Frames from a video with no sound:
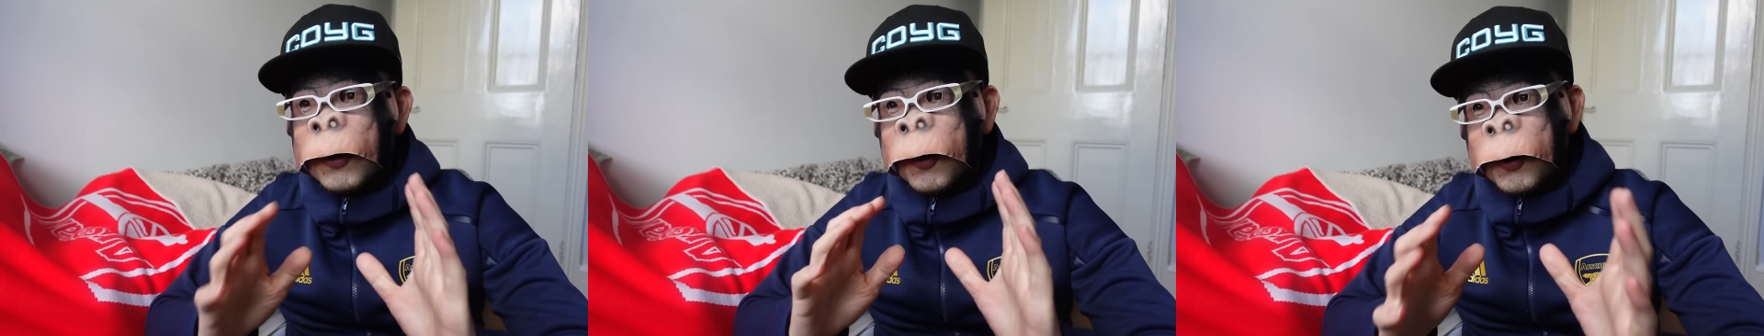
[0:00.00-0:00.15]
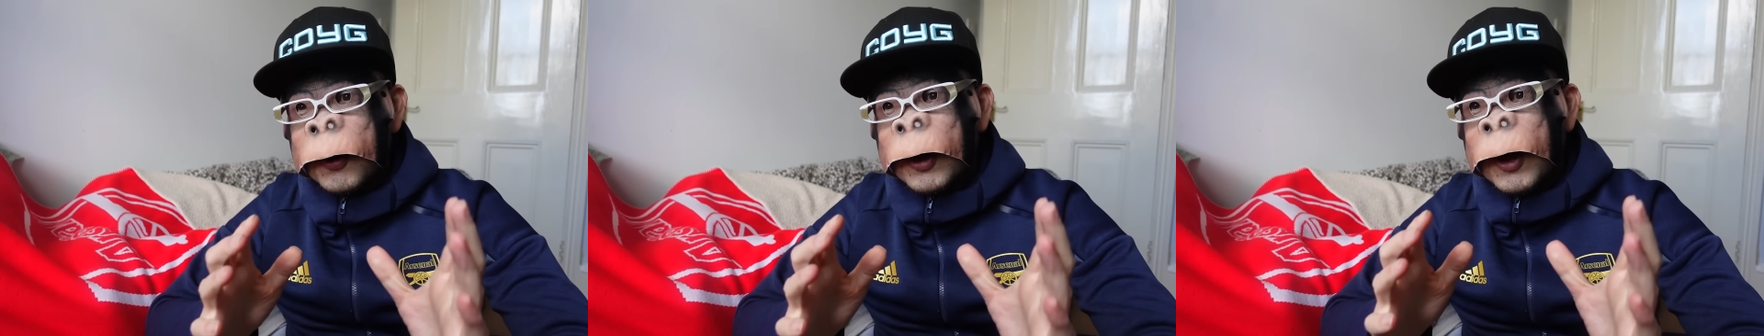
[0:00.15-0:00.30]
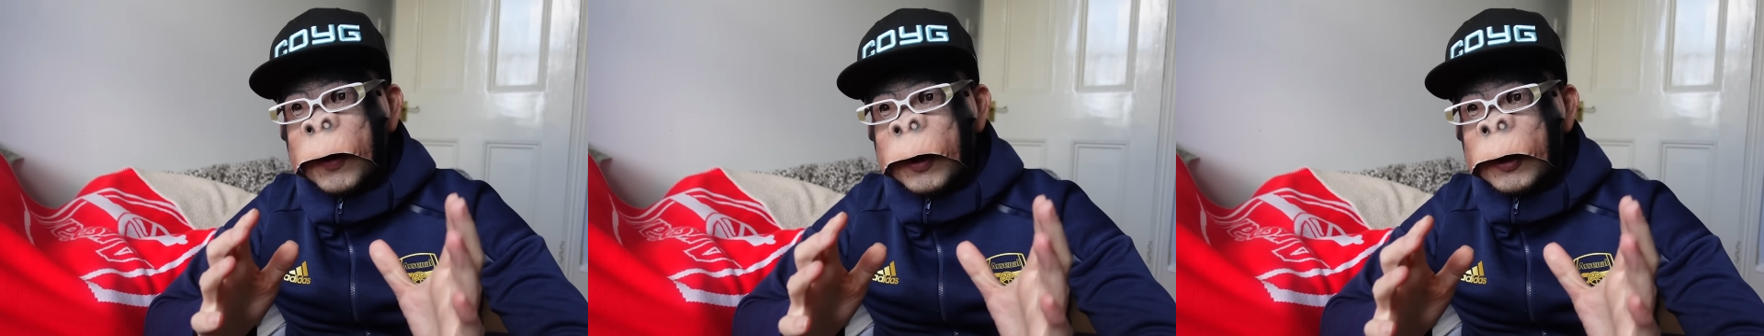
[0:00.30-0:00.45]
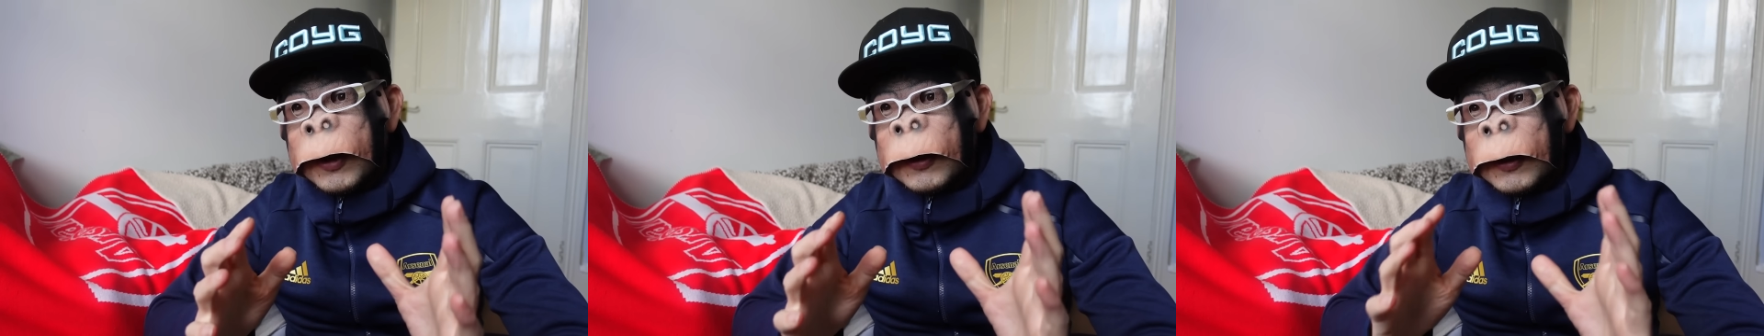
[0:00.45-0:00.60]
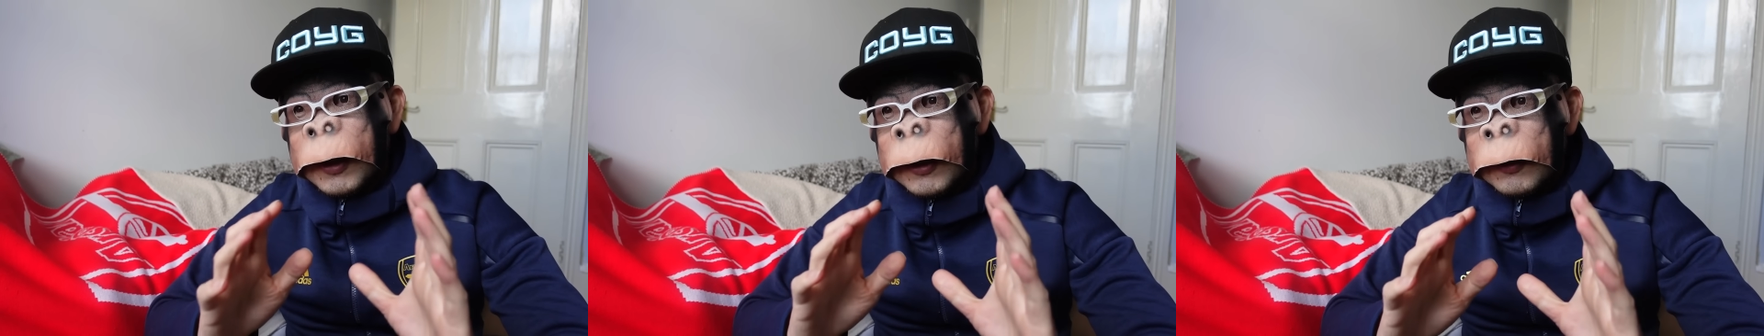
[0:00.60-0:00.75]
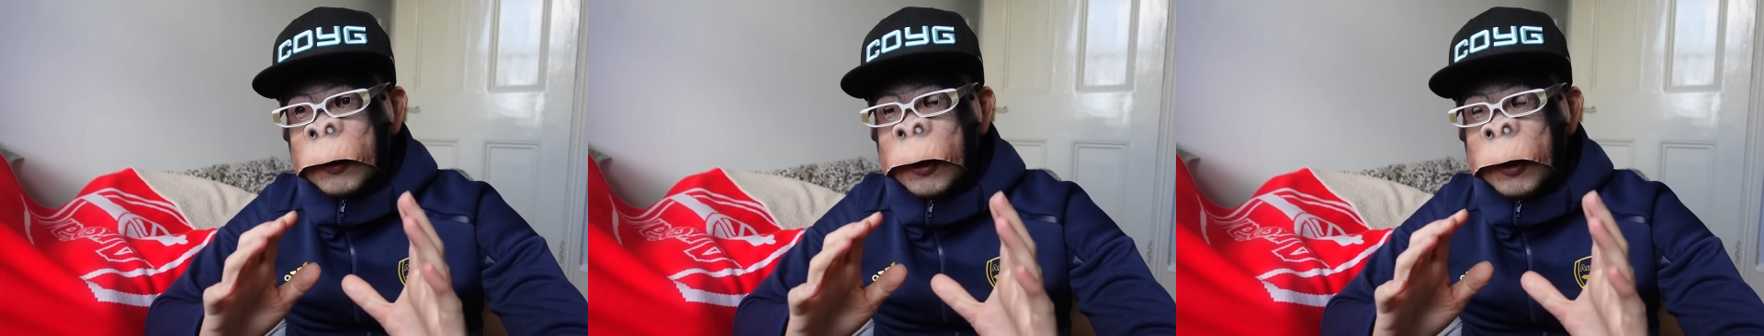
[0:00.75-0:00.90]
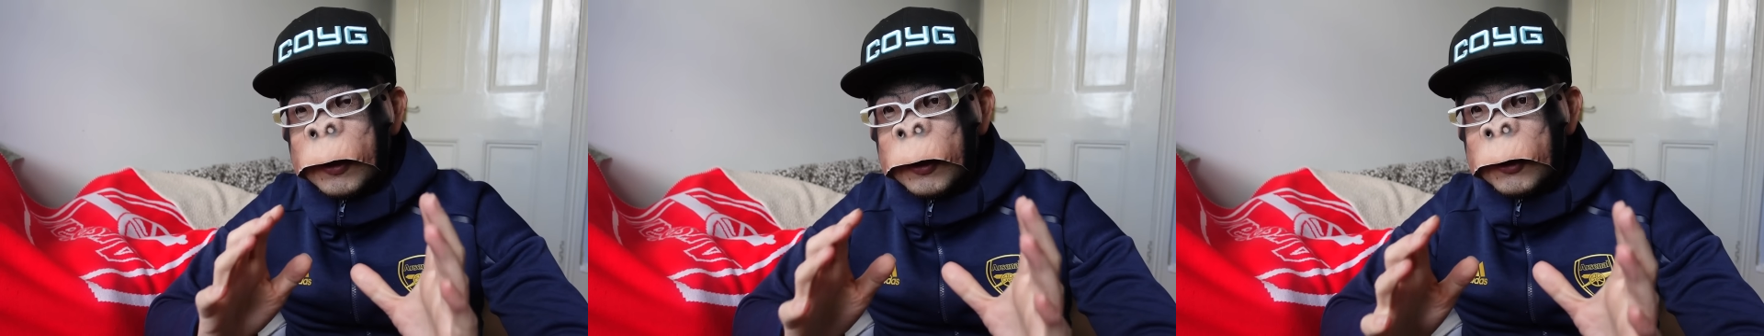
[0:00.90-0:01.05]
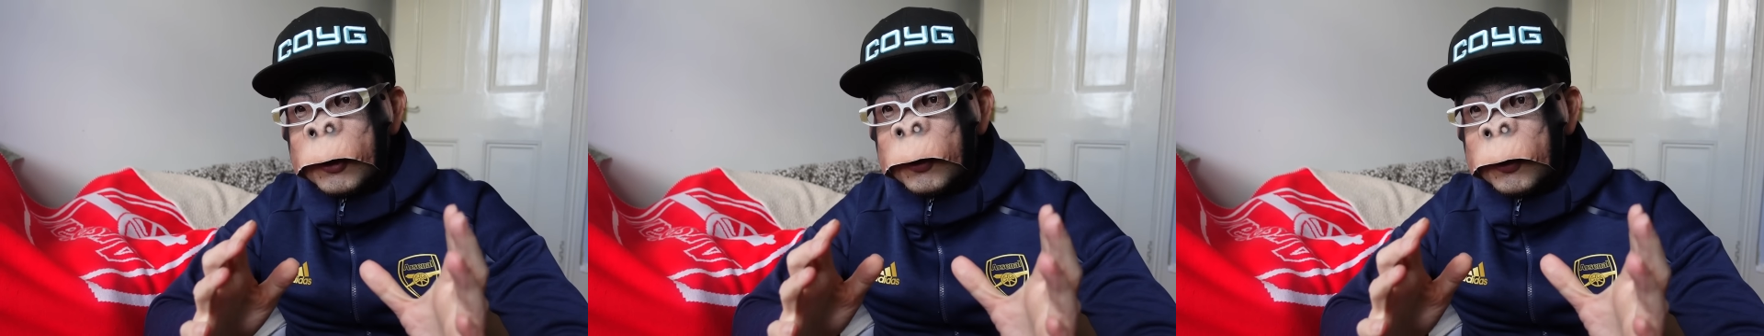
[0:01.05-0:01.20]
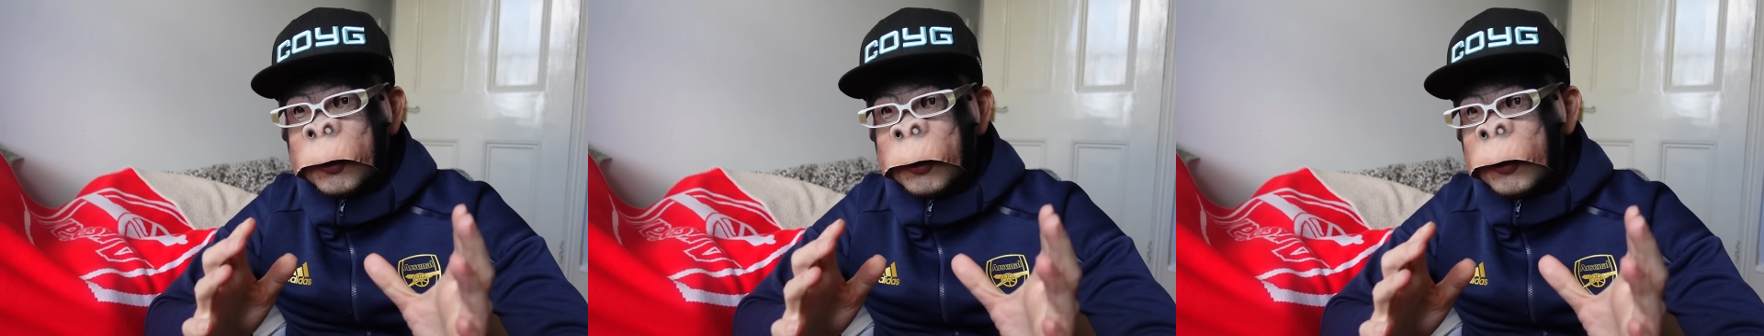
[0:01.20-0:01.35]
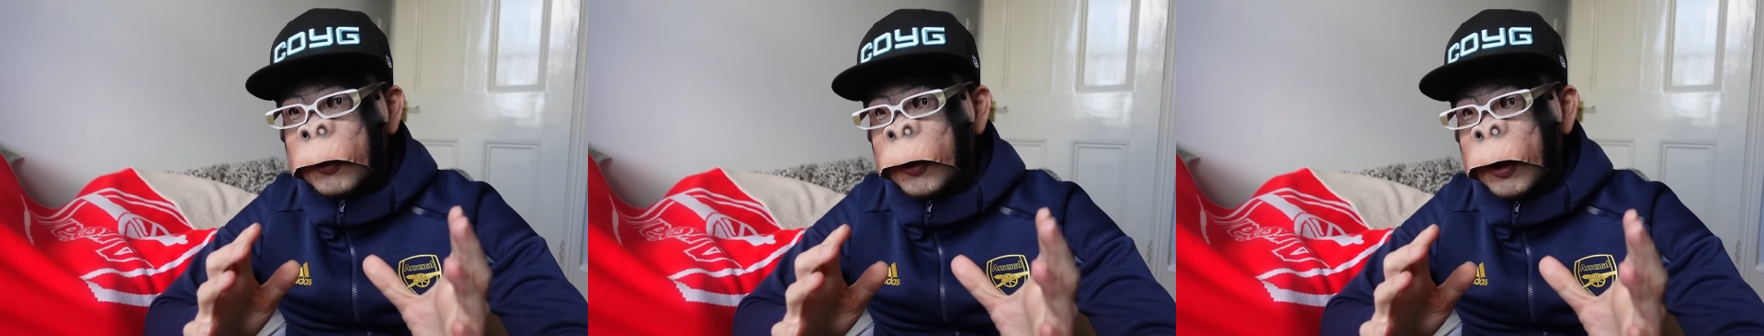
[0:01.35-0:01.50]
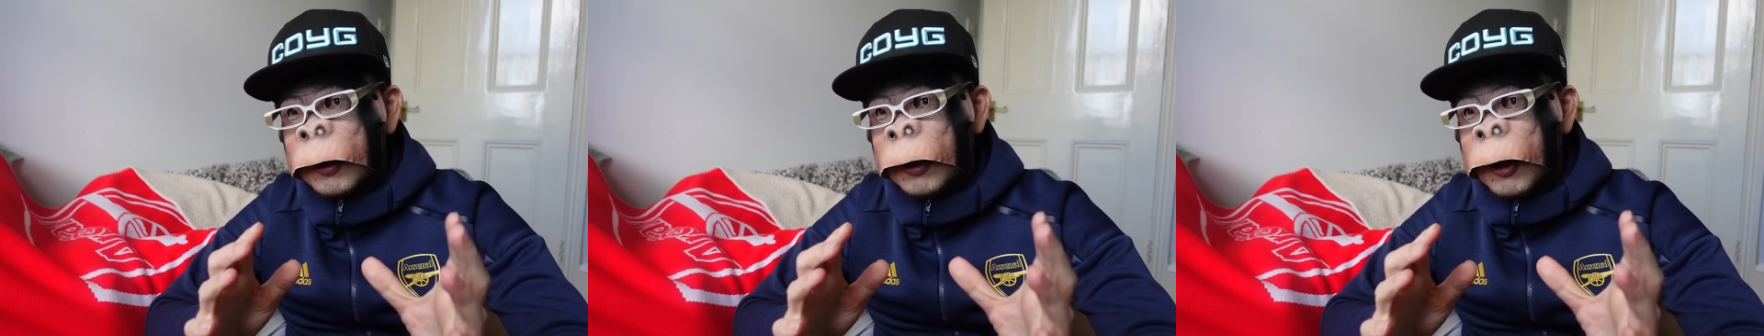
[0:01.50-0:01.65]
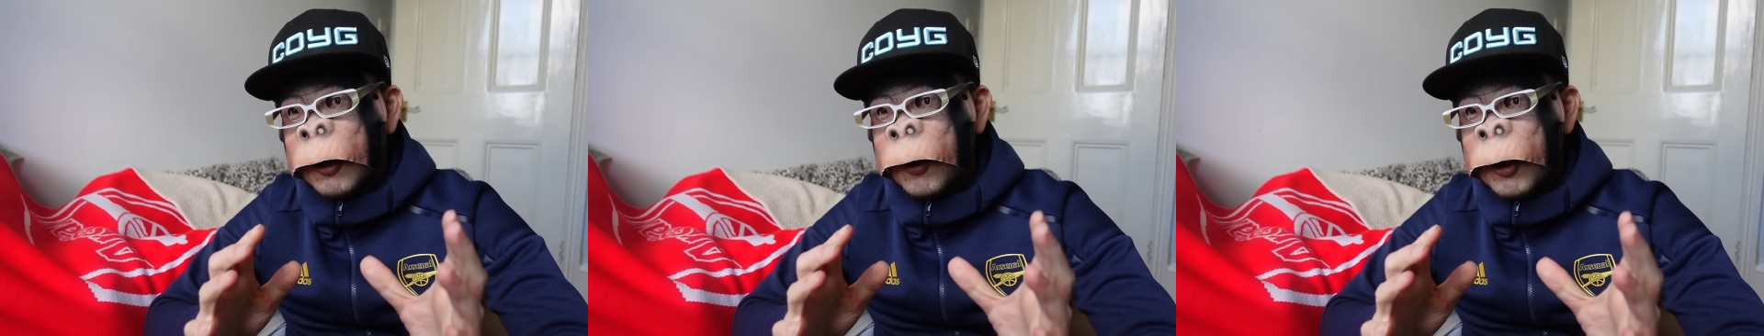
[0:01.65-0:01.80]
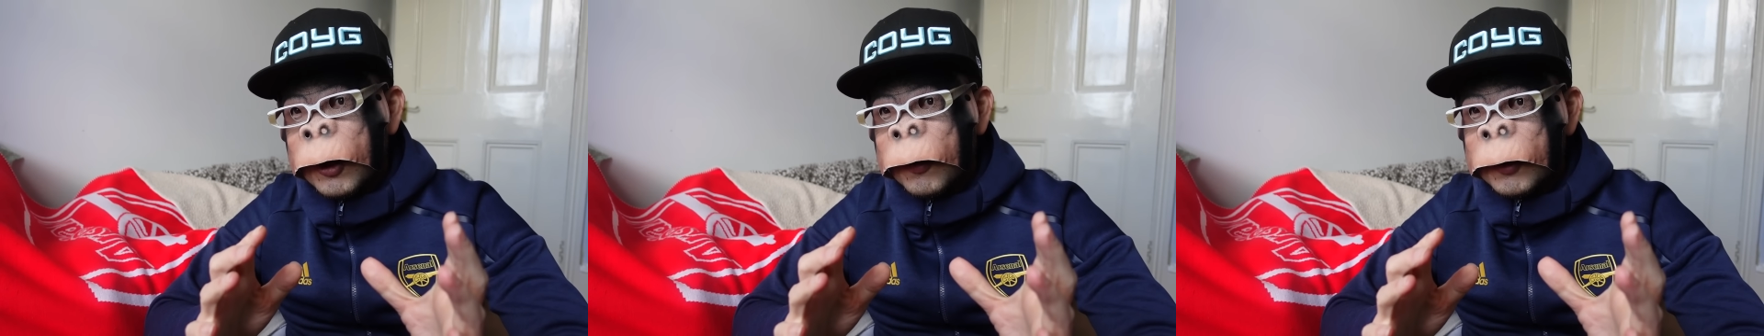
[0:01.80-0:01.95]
行われた全体練習に姿を